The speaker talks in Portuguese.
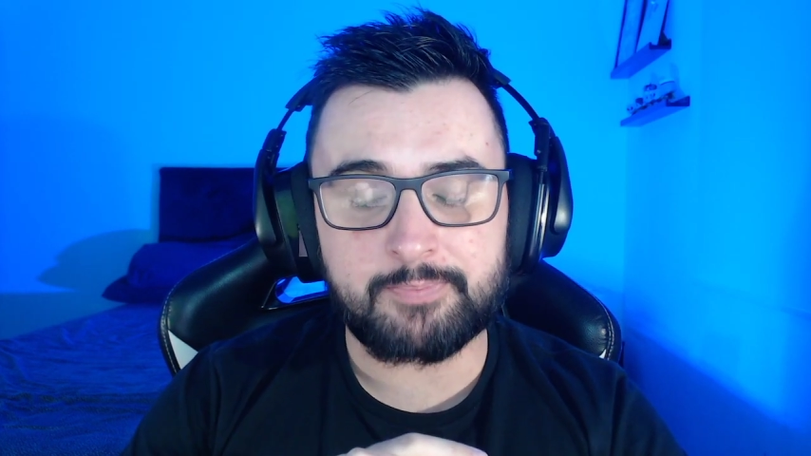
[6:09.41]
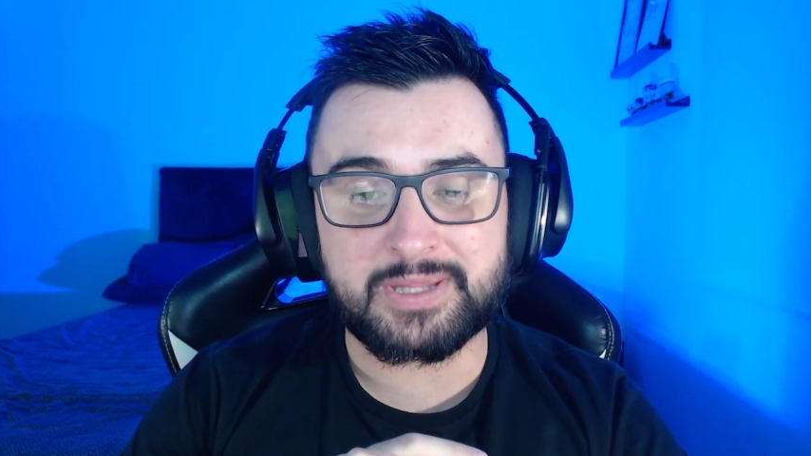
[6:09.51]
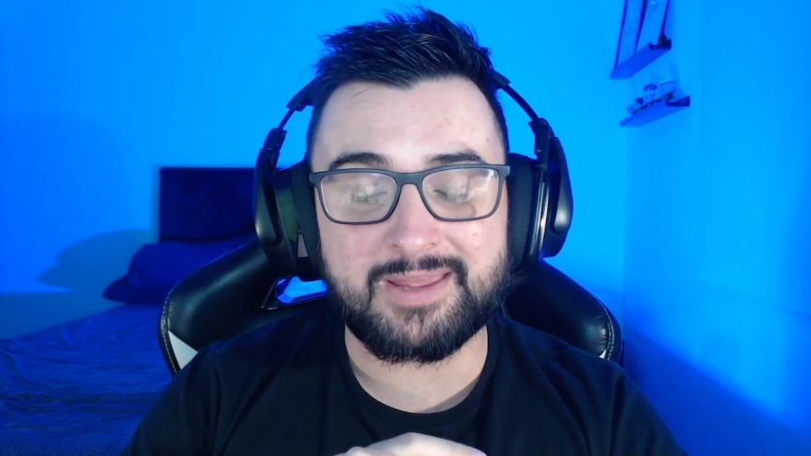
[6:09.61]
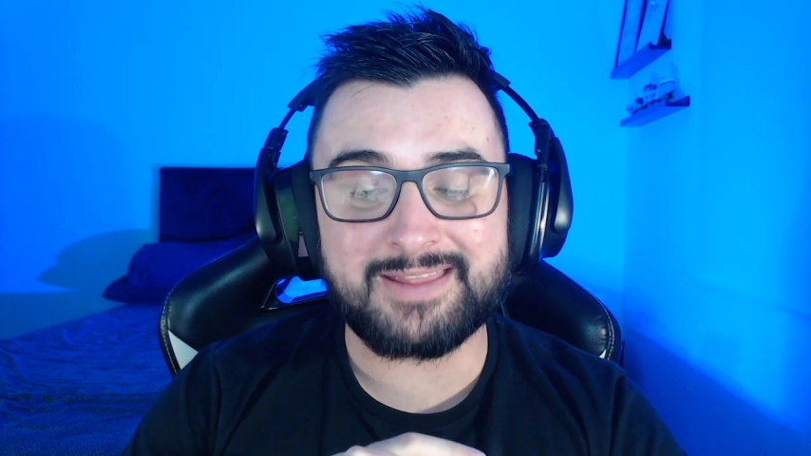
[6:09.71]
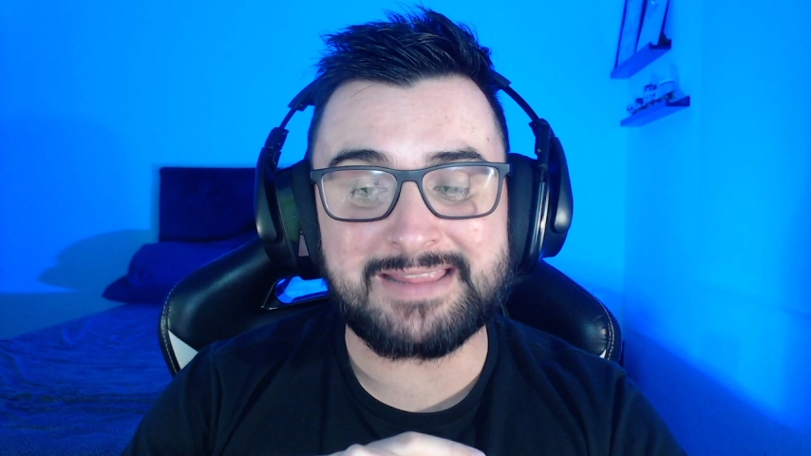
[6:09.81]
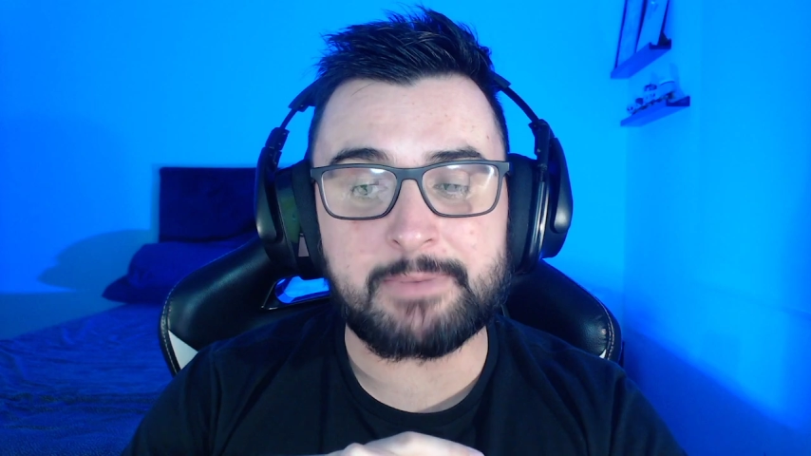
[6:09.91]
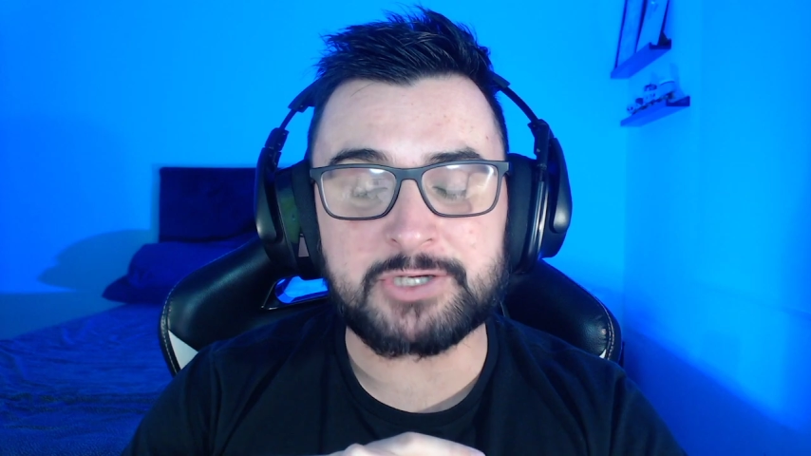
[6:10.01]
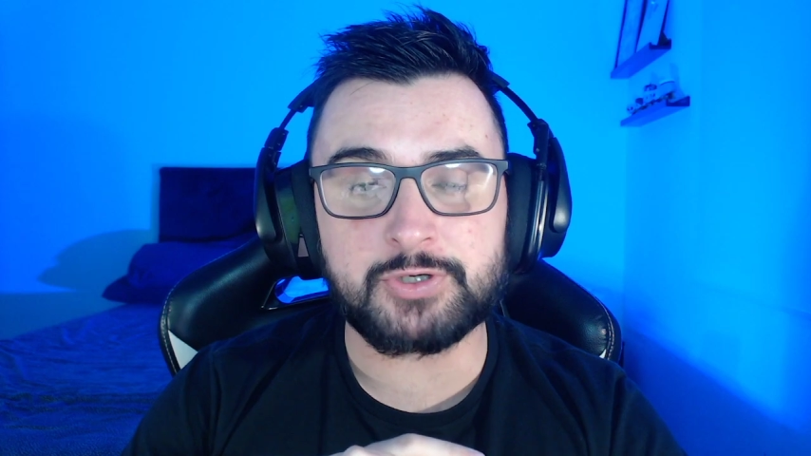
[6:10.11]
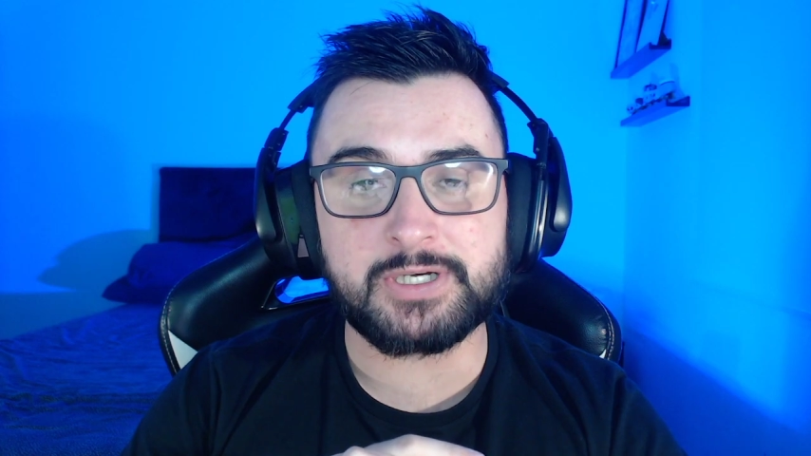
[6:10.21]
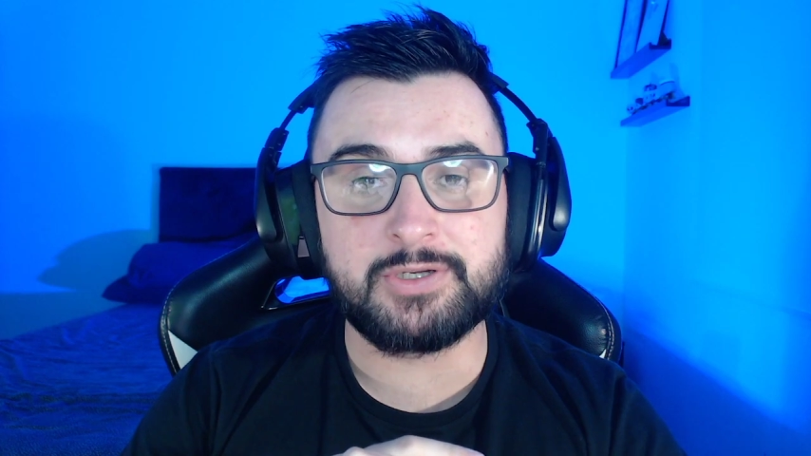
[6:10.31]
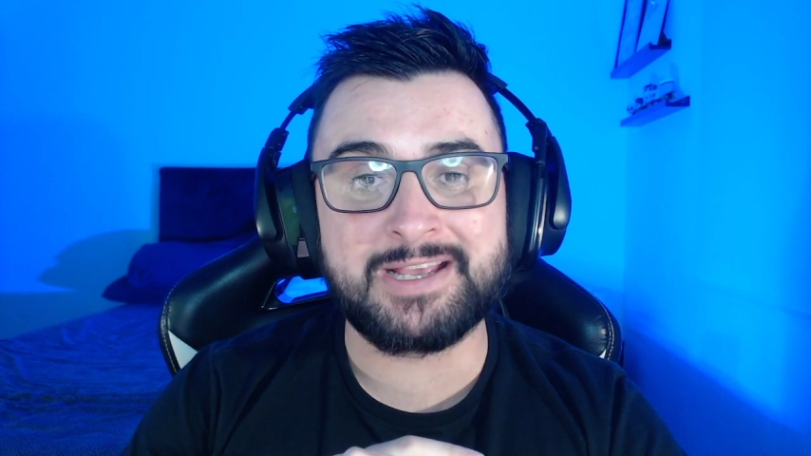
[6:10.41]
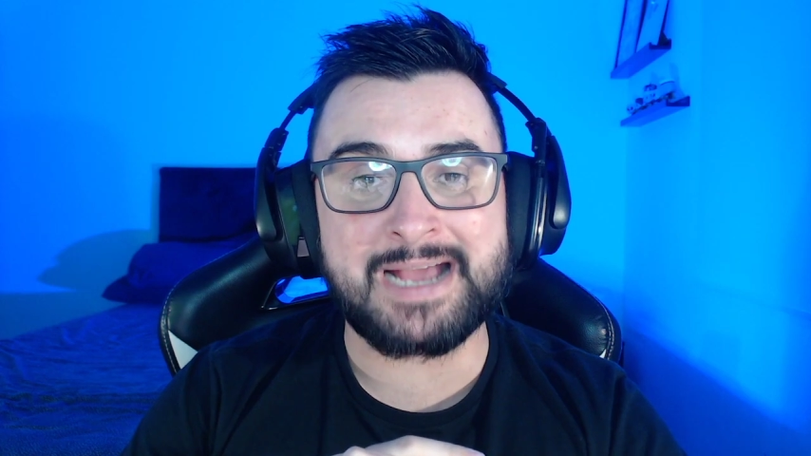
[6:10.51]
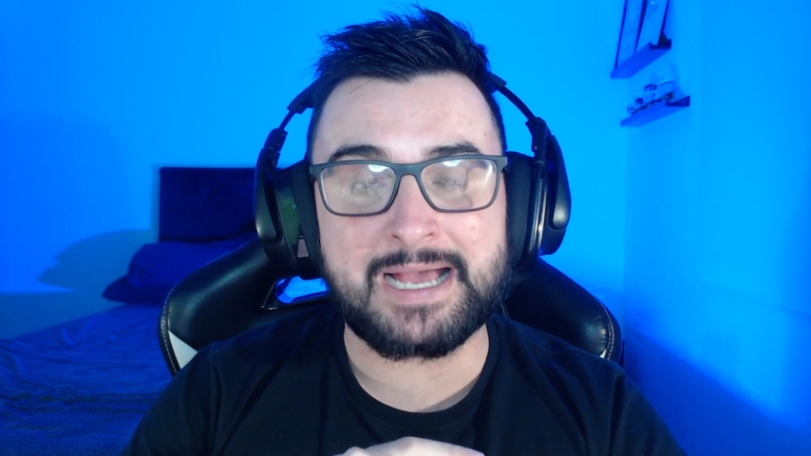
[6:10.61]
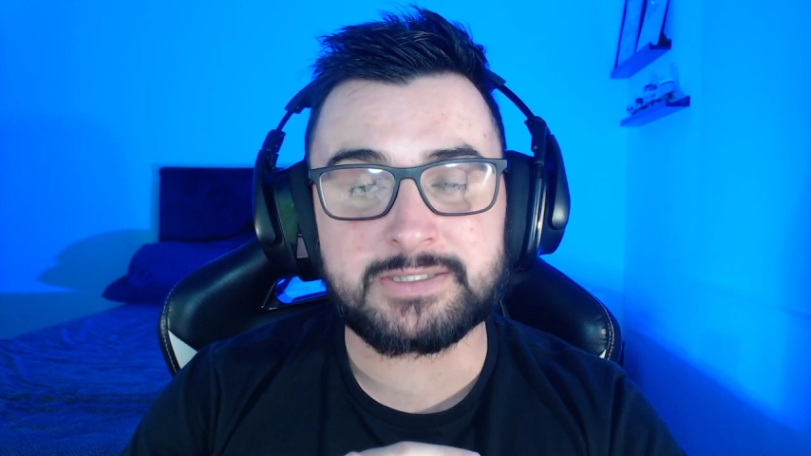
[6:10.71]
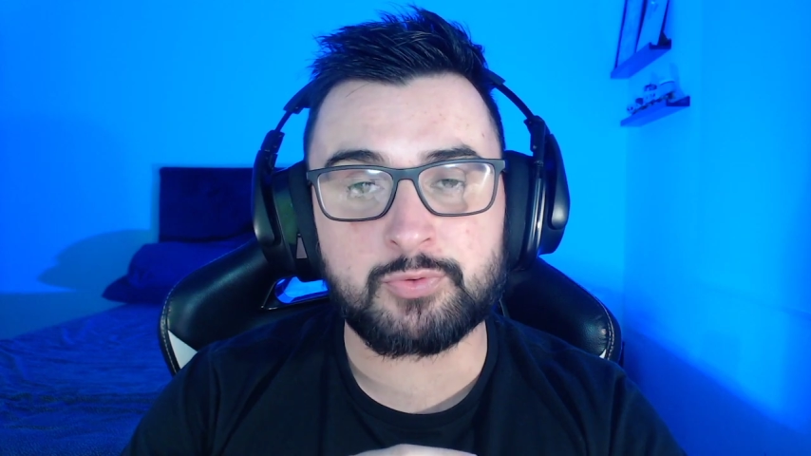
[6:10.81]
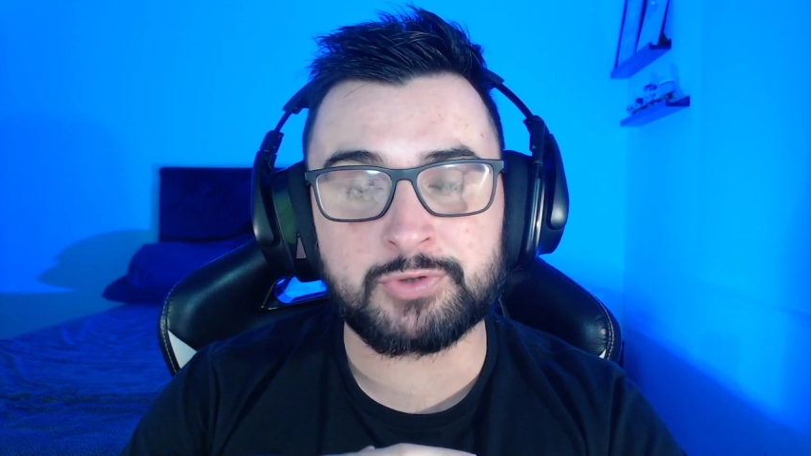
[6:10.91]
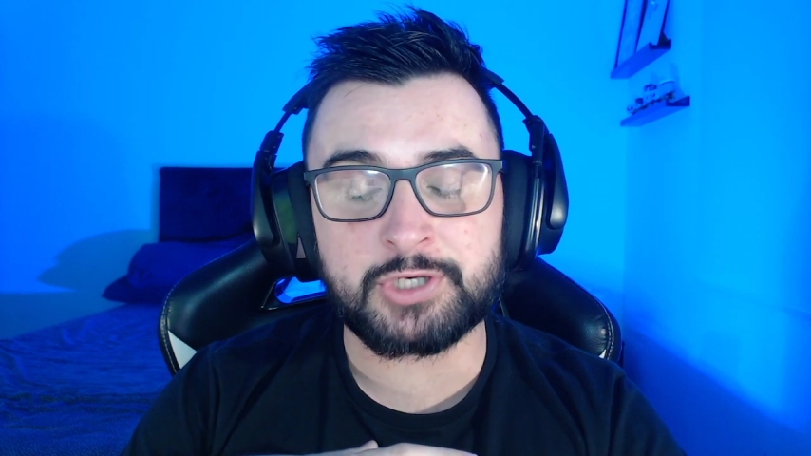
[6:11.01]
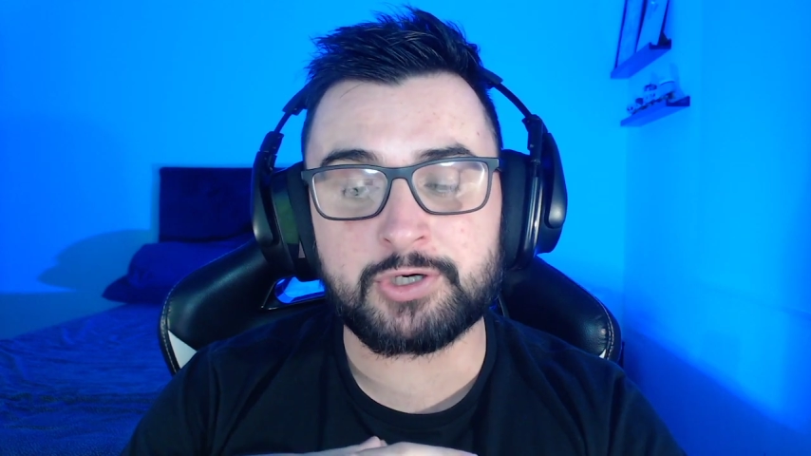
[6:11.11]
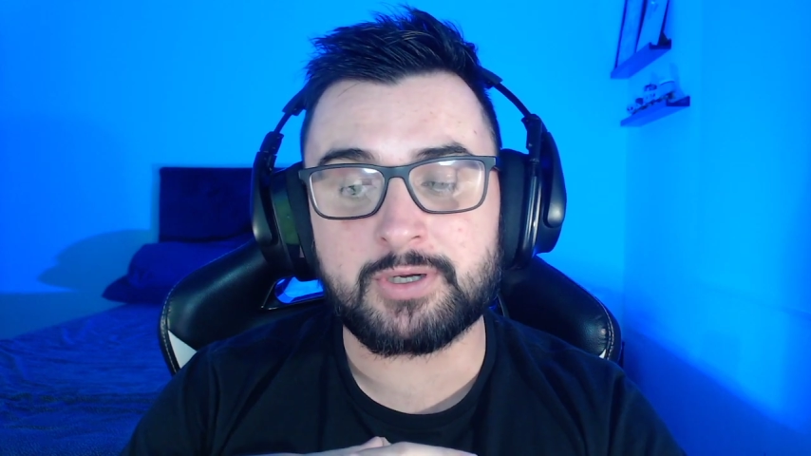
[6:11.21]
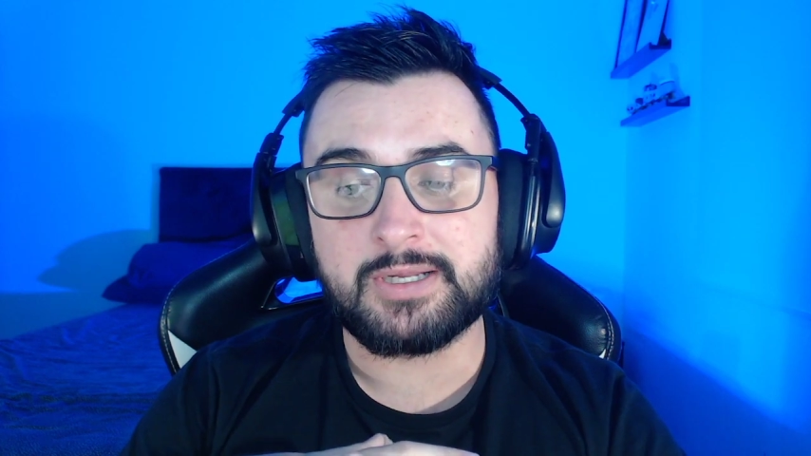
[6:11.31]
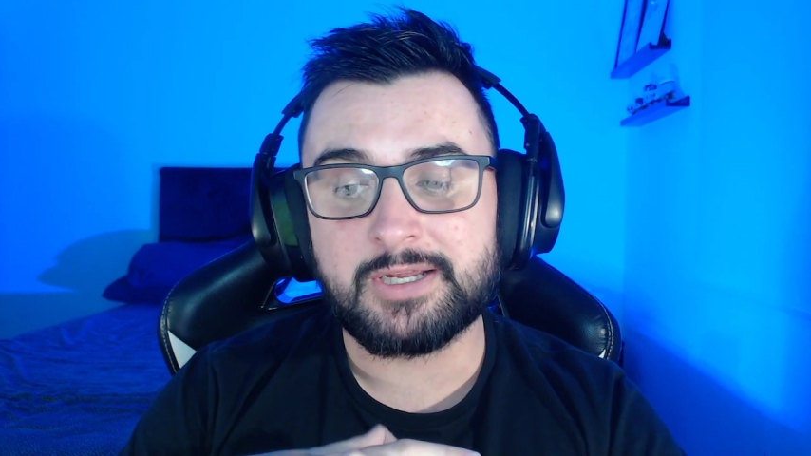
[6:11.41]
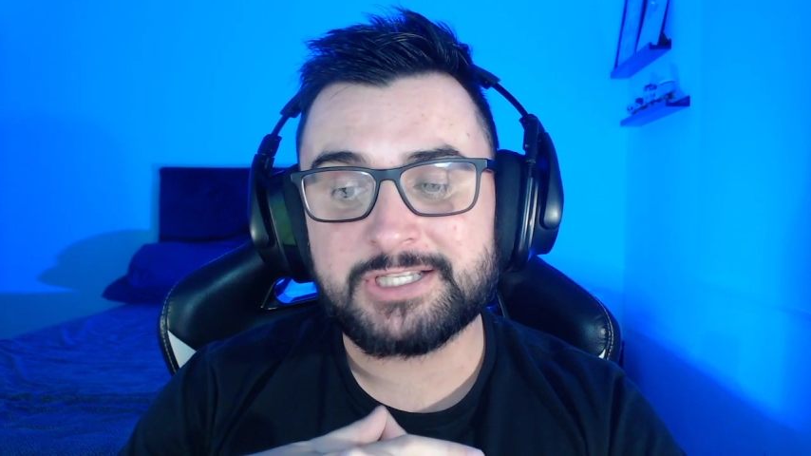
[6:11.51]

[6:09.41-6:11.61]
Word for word: Porque ainda mais jogando em casa contra